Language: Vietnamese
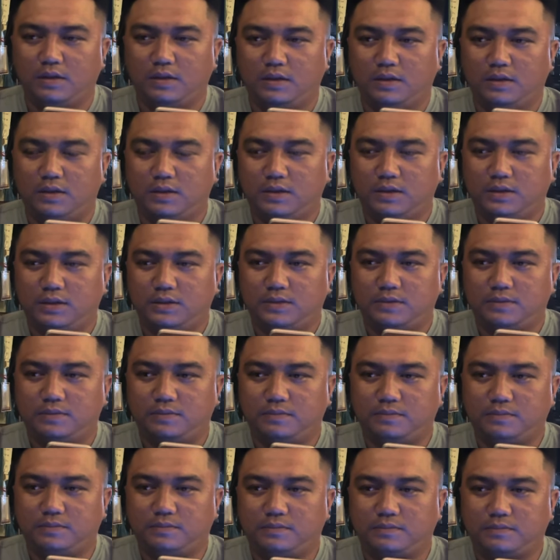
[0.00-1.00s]
Dạ, tin
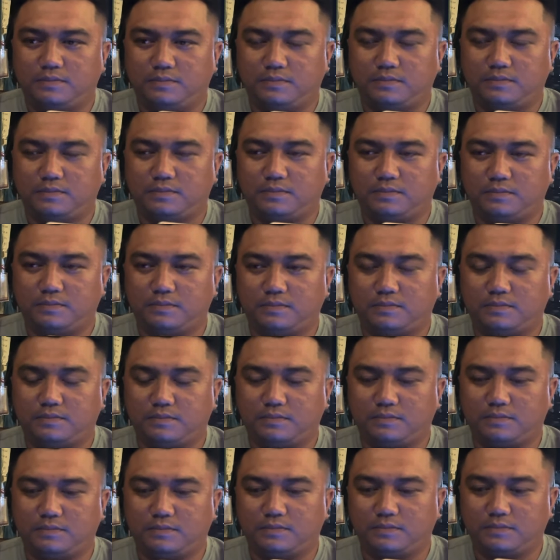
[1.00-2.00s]
tin thôi, bây giờ biết
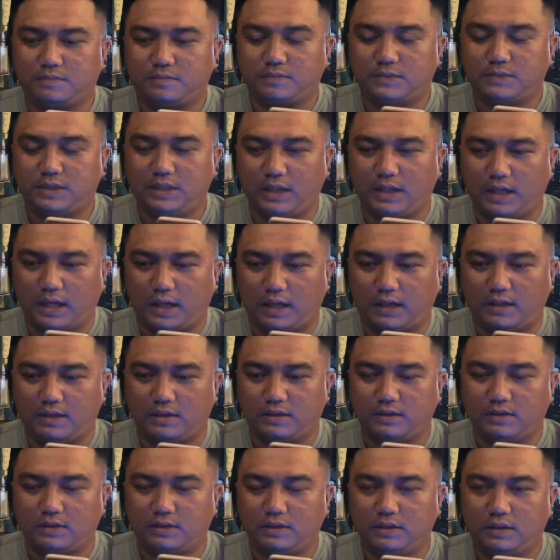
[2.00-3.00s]
sao vậy? Dạ.
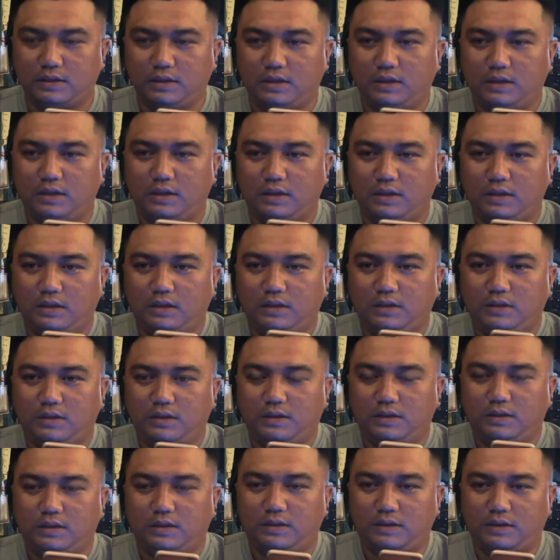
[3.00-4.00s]
Ừ.
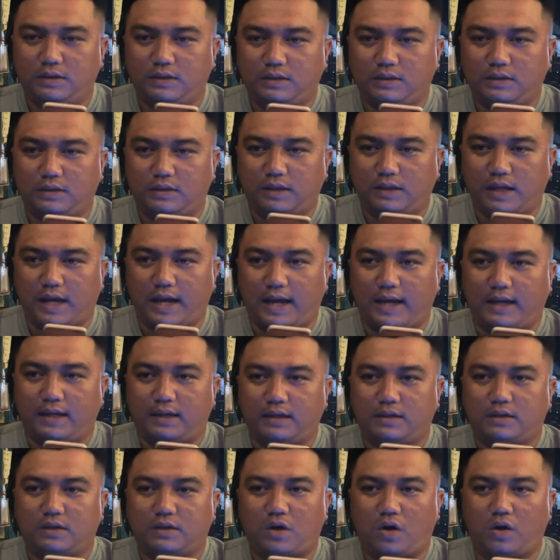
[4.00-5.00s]
Dạ,
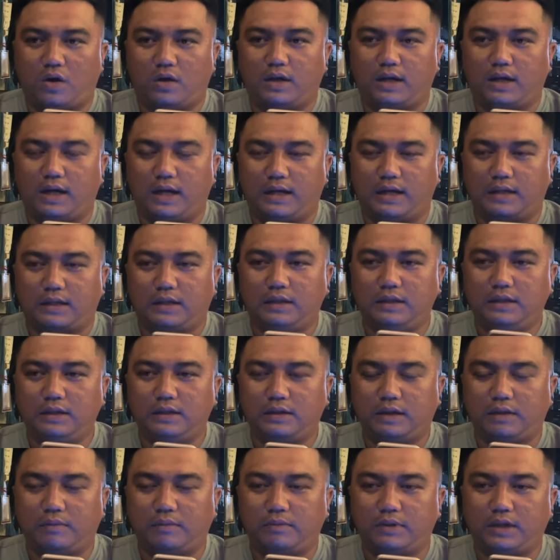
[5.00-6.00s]
còn à, kính thưa
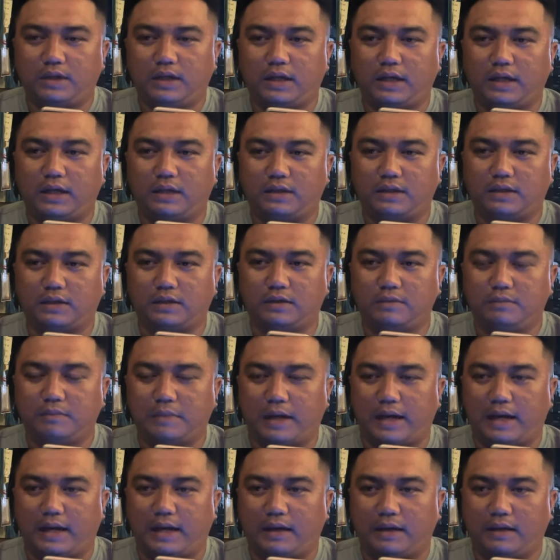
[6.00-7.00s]
ông cái hiện tượng
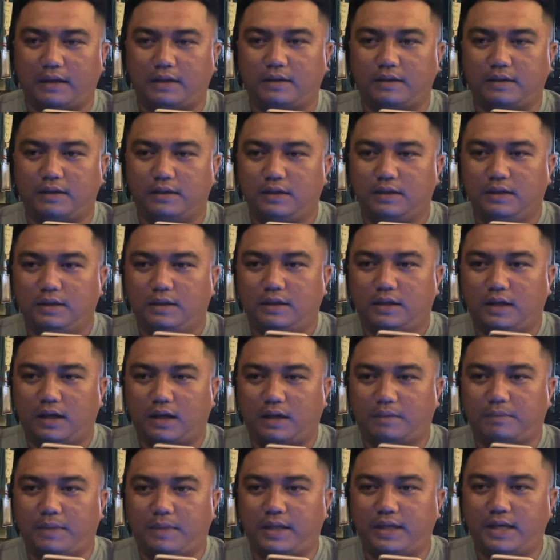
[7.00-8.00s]
mà
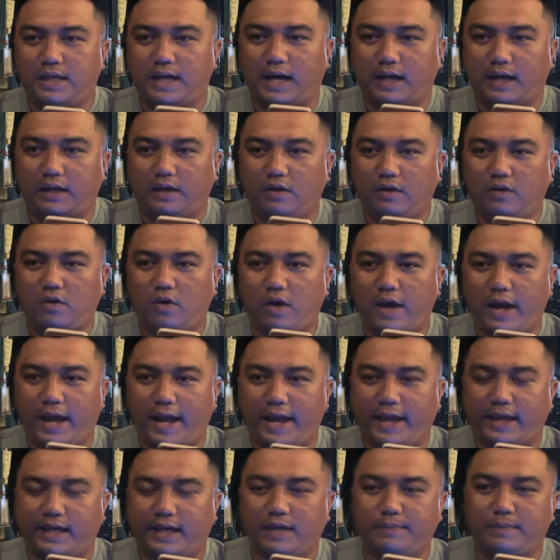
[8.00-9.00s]
à, bây giờ nó có
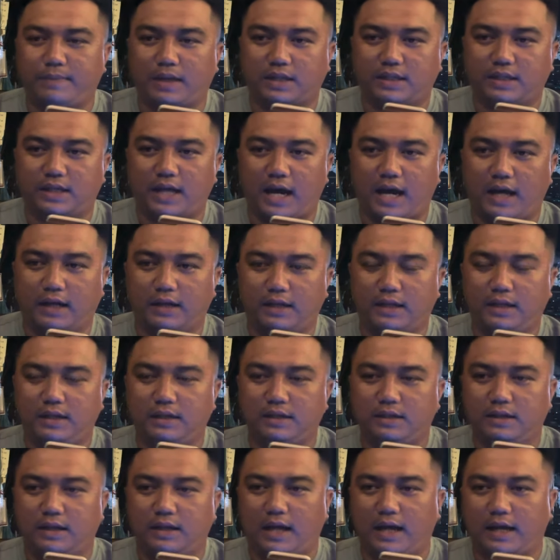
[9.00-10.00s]
hai cái mặt trời đó
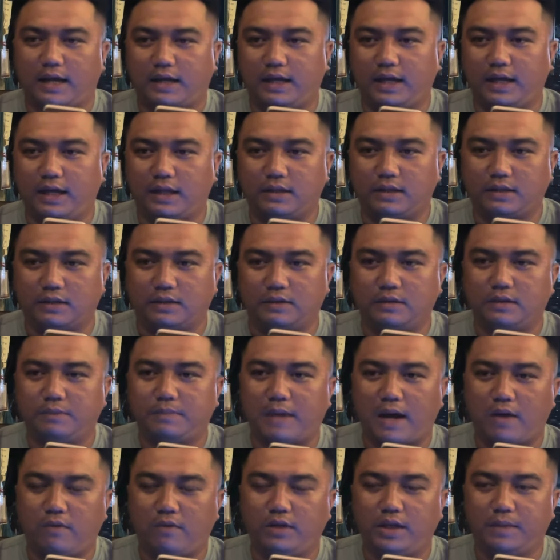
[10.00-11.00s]
là cái hiện tượng nó
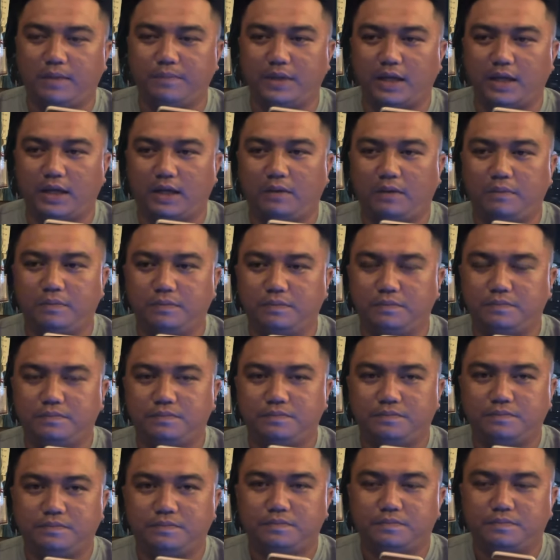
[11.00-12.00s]
báo điểm gì không?
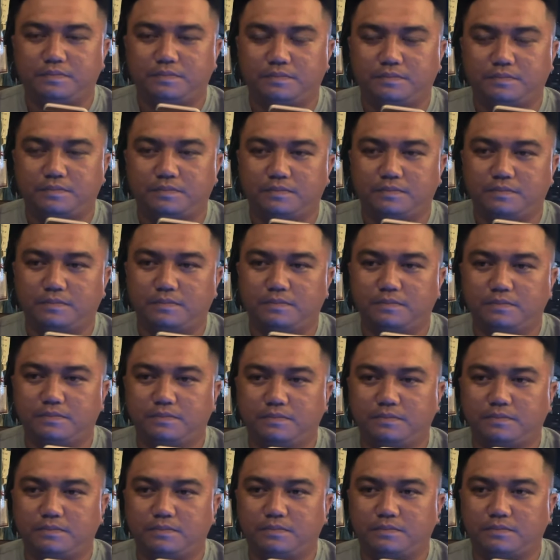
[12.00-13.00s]

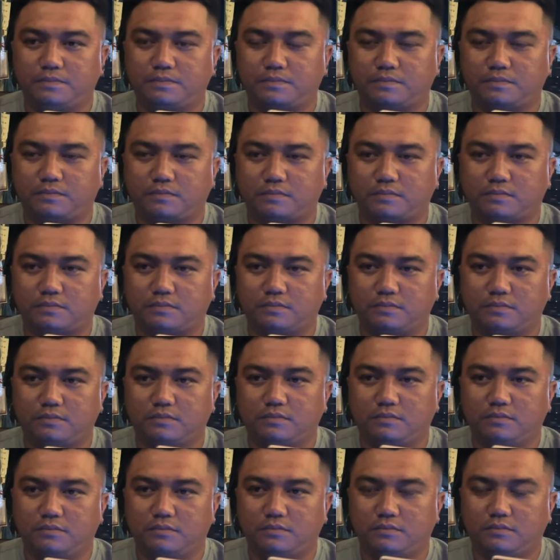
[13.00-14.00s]
Sự sẵn thay đổi đó.
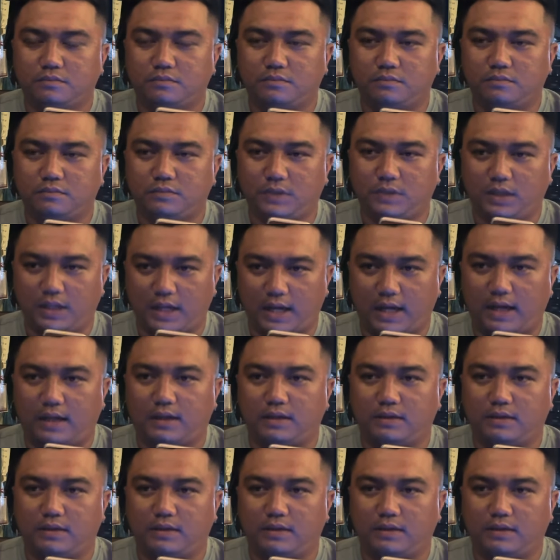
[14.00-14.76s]
Dạ.